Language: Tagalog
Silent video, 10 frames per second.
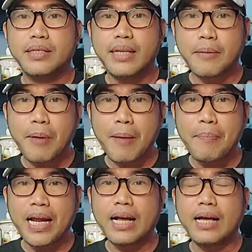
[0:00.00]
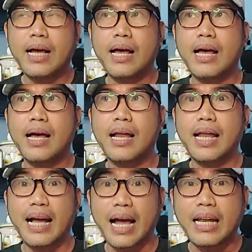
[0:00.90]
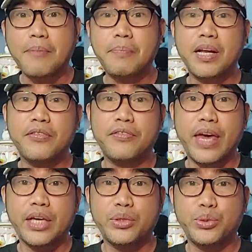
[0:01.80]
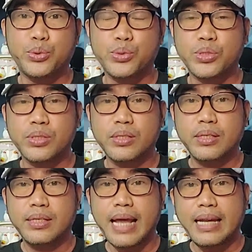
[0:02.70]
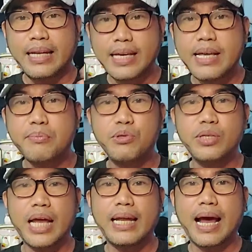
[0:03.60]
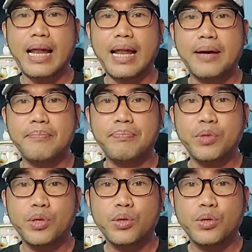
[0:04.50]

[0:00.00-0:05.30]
Nagpapaglaganap uh, ng fake news na hindi niya muna inaalam